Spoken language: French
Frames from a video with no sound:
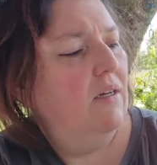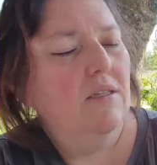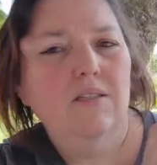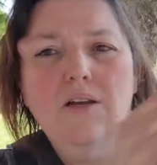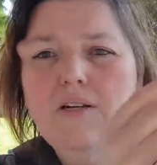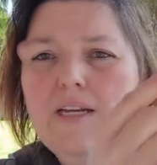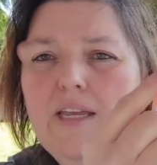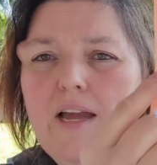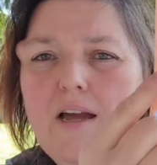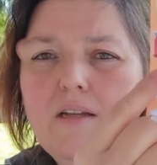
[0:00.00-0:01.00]

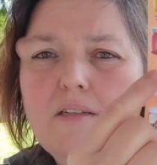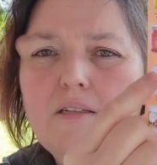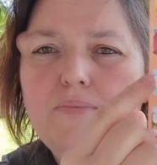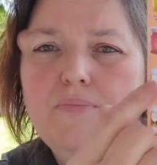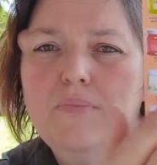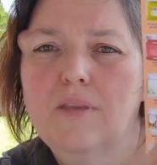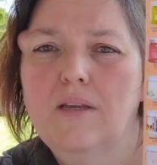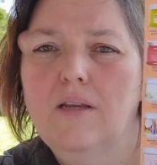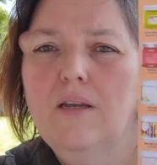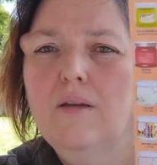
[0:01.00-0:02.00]
sangria,
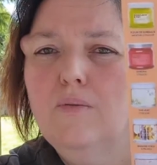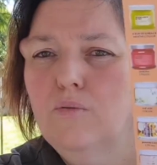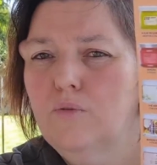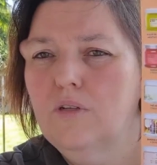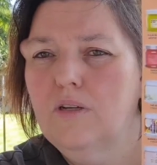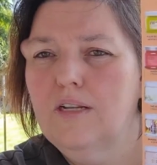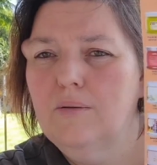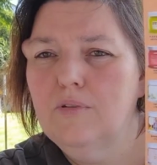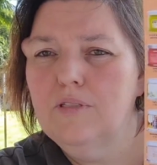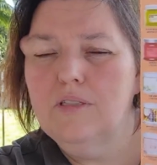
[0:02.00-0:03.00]
donc euh,
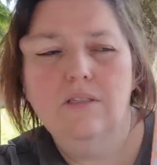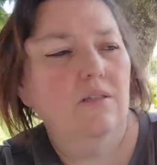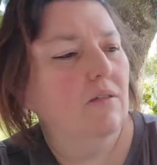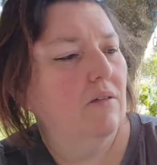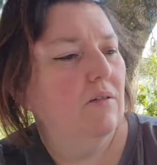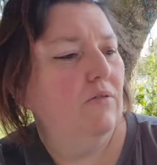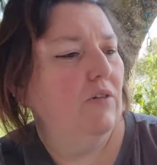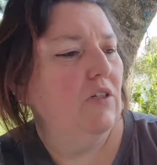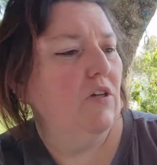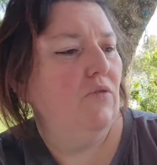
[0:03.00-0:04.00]
clémentine
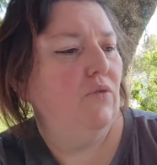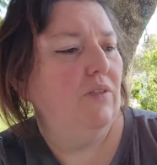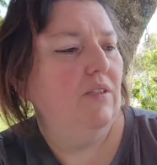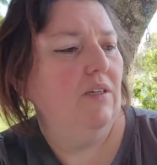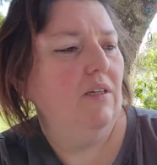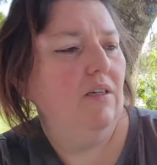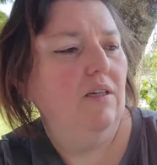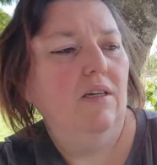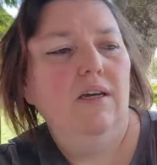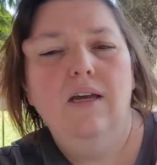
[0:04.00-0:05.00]
fraîcheur fruitée,
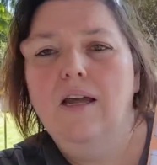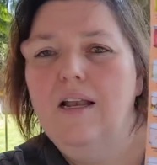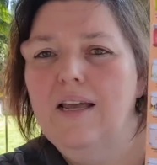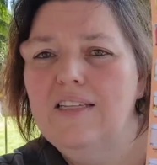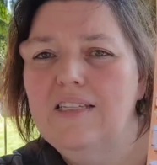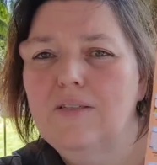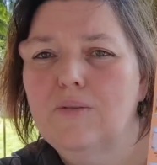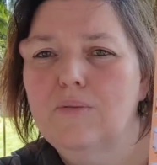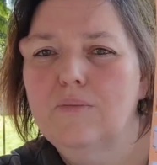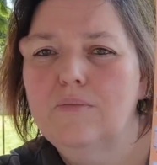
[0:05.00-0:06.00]
la
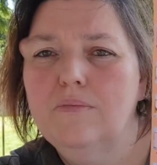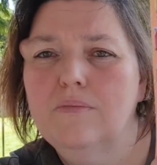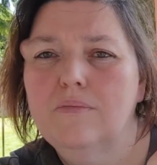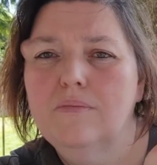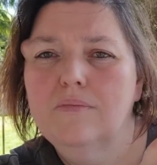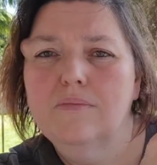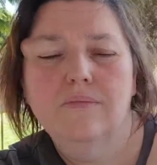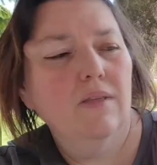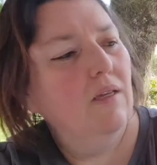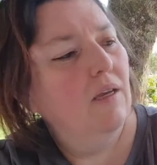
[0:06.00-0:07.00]
citron,
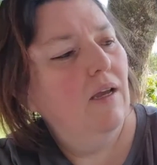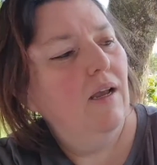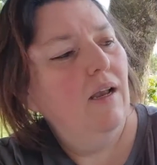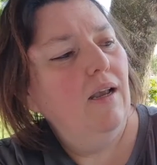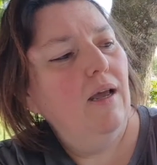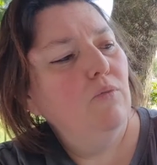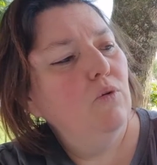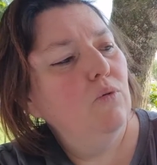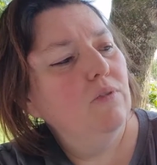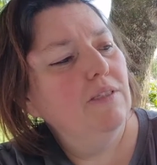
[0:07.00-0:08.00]
la
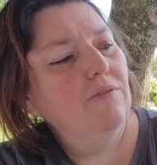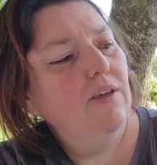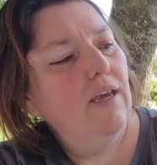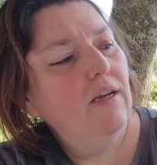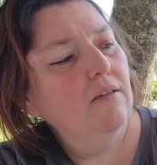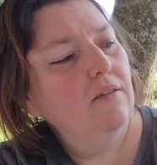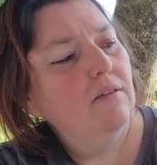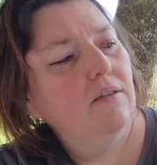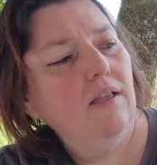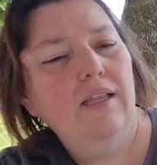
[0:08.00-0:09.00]
melon d'hiver,
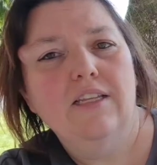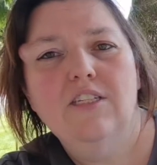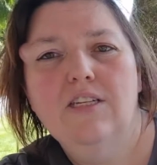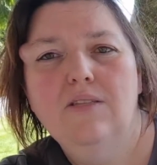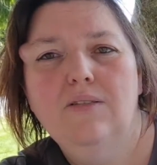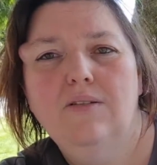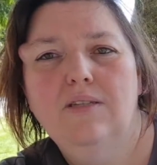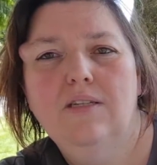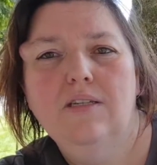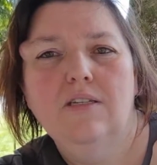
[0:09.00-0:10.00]
la gin
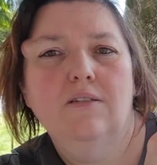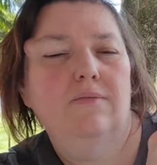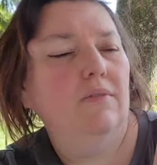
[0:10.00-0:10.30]
tonic,